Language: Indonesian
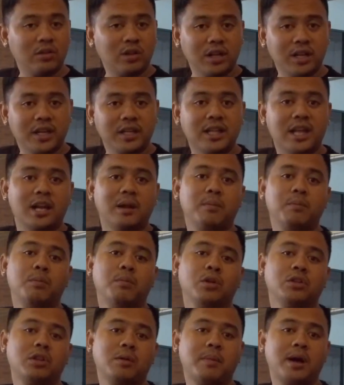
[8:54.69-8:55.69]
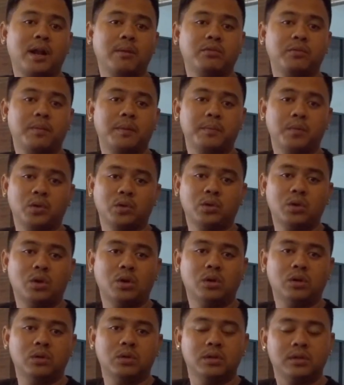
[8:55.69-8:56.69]
Soalnya kita ada motor balap
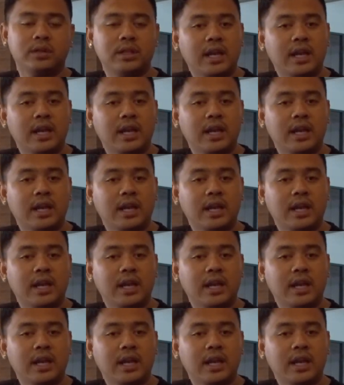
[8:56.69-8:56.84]
supermoto.